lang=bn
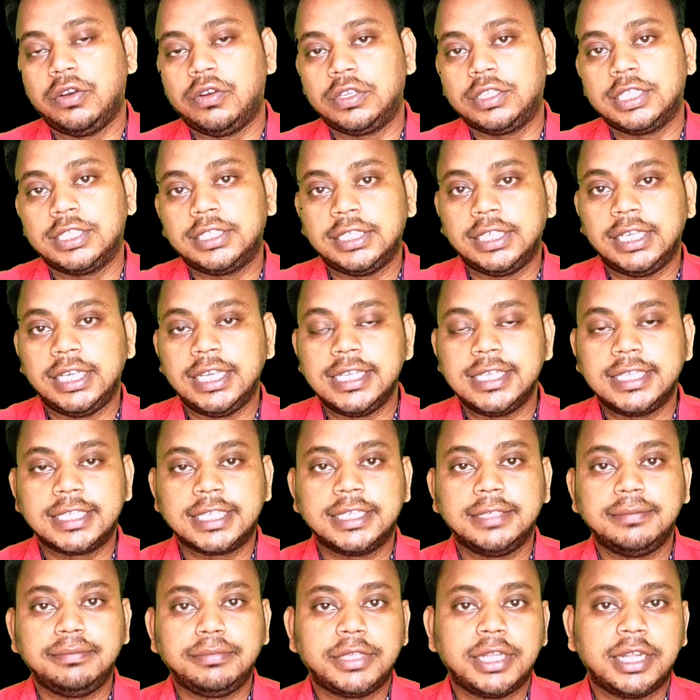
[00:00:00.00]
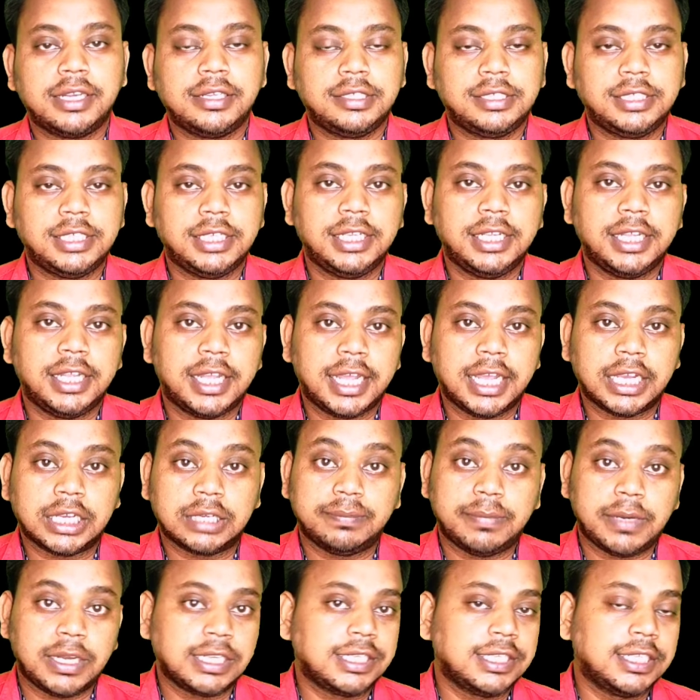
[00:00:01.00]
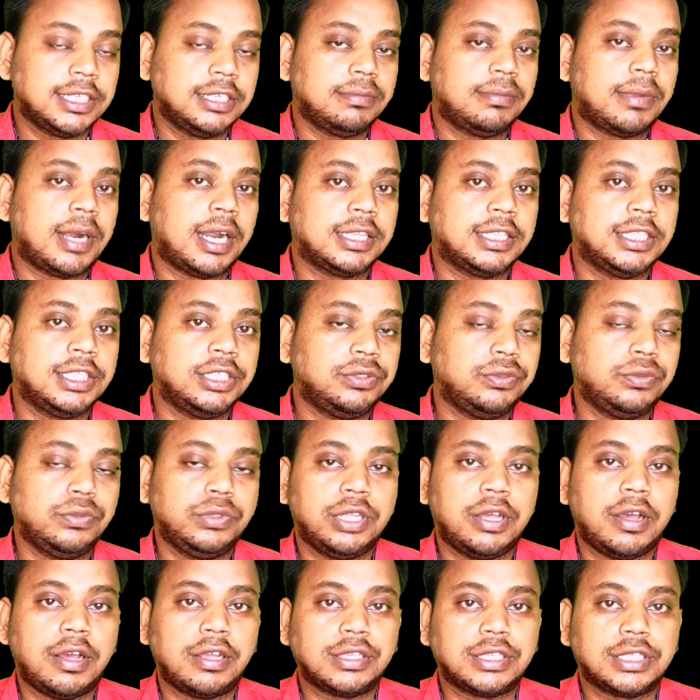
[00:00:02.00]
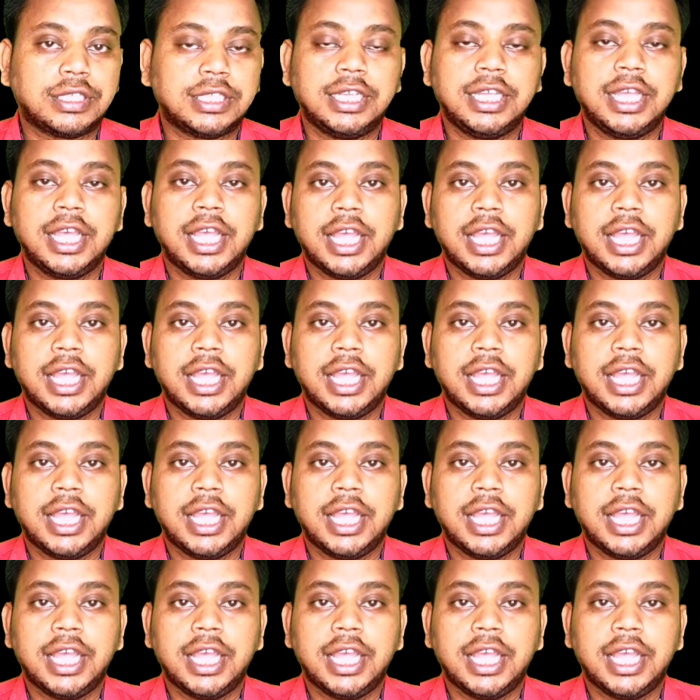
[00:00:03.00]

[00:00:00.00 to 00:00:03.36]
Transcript: অর্থাৎ এই স্কিমটার যে এক পার্সেন্ট বাড়তি সুদ দেওয়া হচ্ছে